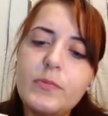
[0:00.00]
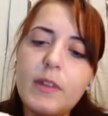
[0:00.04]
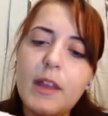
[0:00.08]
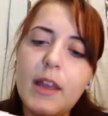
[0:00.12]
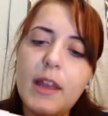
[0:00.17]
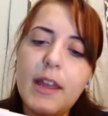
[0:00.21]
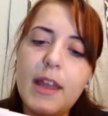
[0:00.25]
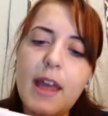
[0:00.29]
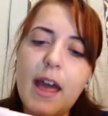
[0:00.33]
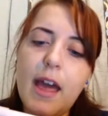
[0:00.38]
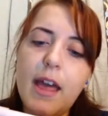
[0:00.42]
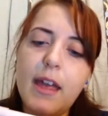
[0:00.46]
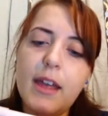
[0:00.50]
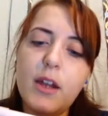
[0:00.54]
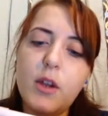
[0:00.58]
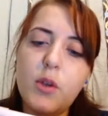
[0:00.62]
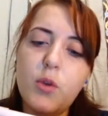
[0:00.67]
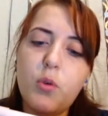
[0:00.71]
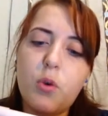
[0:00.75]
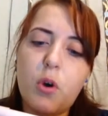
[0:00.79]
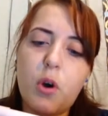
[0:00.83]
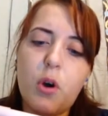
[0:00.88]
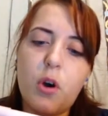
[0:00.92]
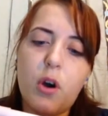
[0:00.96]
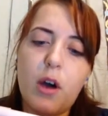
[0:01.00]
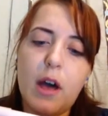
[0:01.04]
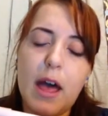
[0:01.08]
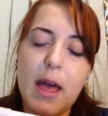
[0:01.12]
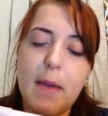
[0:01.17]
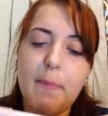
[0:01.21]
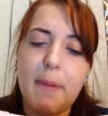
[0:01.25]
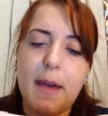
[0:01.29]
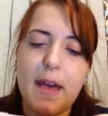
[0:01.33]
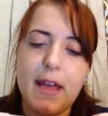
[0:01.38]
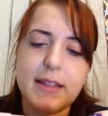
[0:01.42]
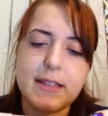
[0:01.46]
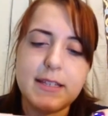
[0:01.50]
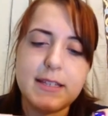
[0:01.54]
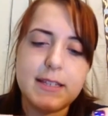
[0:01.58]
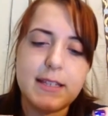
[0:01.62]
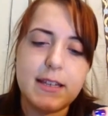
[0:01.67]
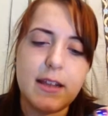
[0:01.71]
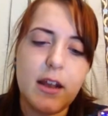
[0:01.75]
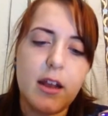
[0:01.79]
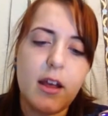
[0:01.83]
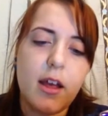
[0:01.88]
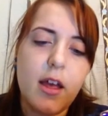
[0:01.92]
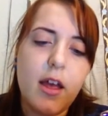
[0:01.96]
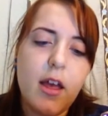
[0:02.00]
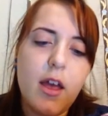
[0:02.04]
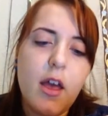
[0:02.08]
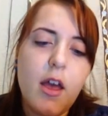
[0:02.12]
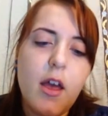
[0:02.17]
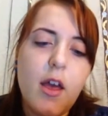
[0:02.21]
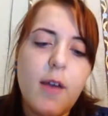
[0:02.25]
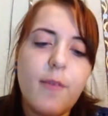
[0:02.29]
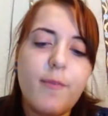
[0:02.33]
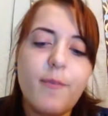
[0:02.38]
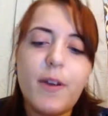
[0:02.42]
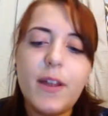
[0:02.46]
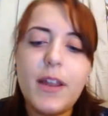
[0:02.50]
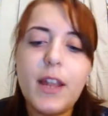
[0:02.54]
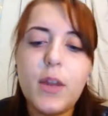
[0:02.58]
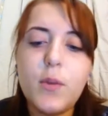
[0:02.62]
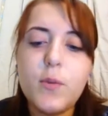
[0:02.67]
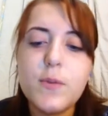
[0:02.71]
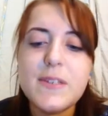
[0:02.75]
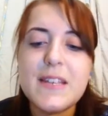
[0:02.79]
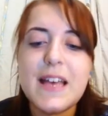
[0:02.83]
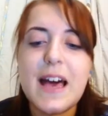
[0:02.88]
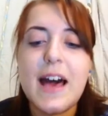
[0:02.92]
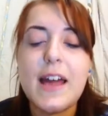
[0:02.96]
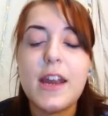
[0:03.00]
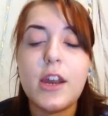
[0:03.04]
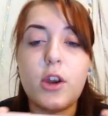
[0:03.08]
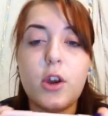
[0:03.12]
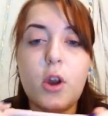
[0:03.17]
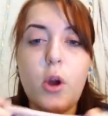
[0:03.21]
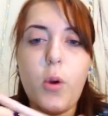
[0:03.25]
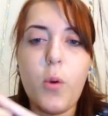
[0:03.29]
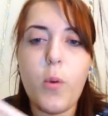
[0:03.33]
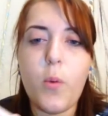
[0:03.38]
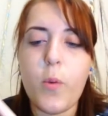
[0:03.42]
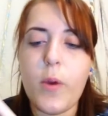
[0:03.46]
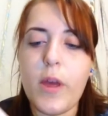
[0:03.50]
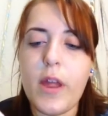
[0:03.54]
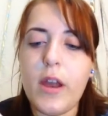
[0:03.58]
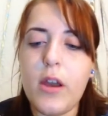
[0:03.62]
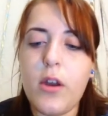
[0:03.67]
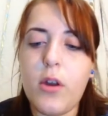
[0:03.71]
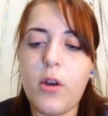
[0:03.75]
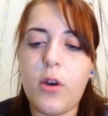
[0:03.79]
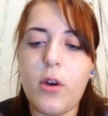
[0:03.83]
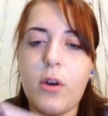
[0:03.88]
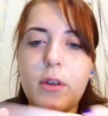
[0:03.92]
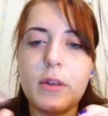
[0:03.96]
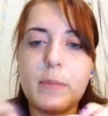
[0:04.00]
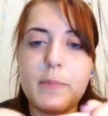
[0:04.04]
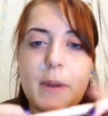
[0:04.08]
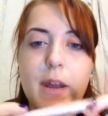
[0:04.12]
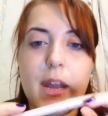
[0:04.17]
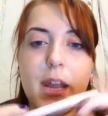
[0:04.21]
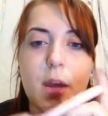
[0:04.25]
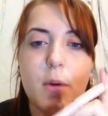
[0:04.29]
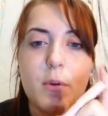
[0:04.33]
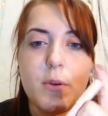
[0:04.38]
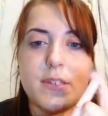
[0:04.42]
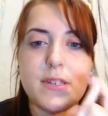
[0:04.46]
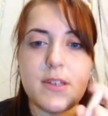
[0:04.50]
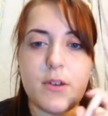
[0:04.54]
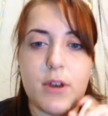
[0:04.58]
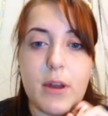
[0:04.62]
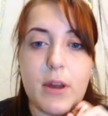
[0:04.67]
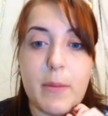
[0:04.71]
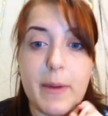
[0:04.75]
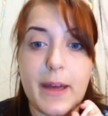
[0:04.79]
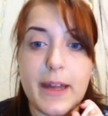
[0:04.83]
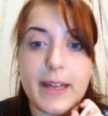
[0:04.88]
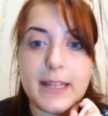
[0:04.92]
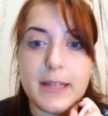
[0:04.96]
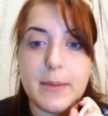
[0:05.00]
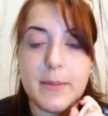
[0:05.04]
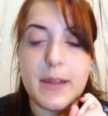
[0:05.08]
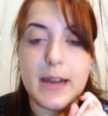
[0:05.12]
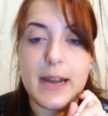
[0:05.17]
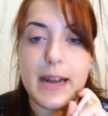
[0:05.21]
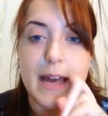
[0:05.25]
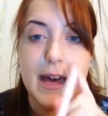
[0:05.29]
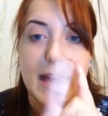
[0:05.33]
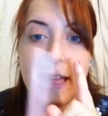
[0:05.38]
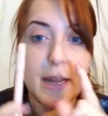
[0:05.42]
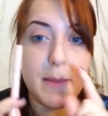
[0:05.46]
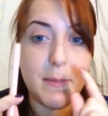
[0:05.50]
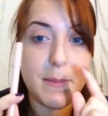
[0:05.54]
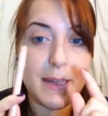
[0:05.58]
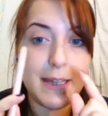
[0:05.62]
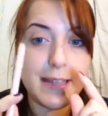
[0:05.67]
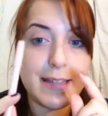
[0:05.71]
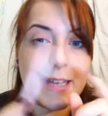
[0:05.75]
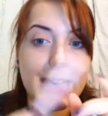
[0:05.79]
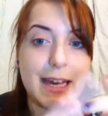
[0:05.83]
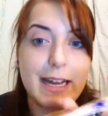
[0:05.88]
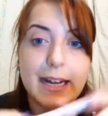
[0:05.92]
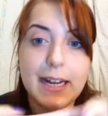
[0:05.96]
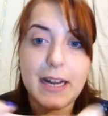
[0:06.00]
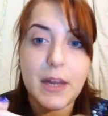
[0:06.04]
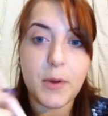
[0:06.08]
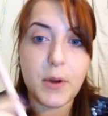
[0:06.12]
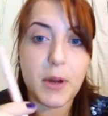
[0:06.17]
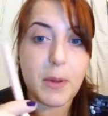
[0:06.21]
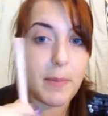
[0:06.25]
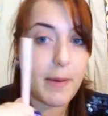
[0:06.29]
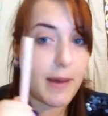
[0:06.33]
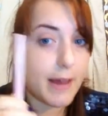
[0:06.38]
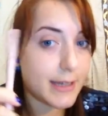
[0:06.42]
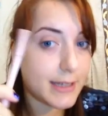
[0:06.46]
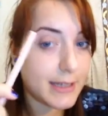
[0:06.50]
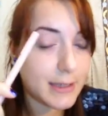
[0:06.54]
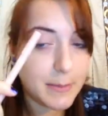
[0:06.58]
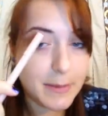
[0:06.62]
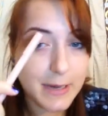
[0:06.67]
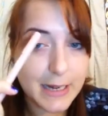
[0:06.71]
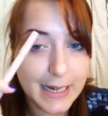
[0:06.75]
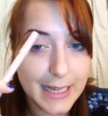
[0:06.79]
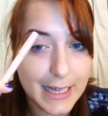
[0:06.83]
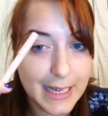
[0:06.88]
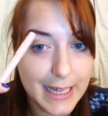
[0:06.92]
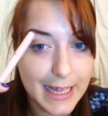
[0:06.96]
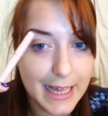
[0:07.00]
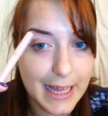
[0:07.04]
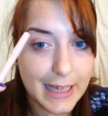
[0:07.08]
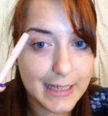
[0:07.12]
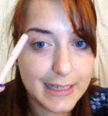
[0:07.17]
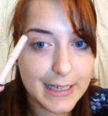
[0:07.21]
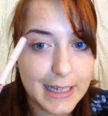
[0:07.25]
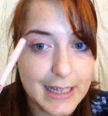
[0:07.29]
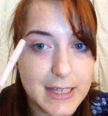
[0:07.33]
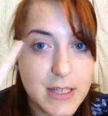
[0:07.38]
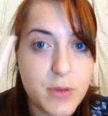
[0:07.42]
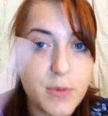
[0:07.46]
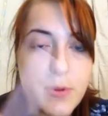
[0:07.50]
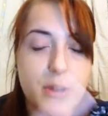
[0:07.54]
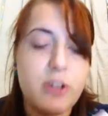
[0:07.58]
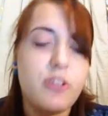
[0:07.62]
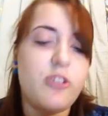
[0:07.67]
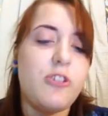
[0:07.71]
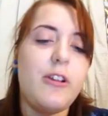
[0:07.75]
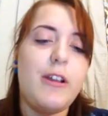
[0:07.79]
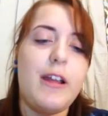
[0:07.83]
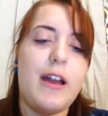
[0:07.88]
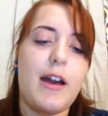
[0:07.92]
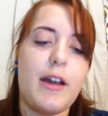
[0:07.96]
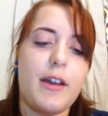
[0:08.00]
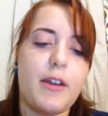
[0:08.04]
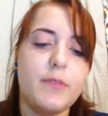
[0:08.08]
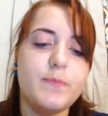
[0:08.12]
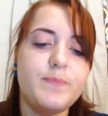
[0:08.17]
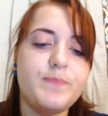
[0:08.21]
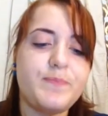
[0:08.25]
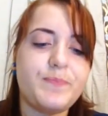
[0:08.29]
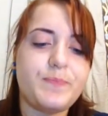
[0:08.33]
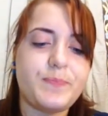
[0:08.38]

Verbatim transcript: ed è il duo Eye Pencil vado ad usare non quello, in pratica questa è una parte per la rima interna e una parte per l'arcata sopraccigliare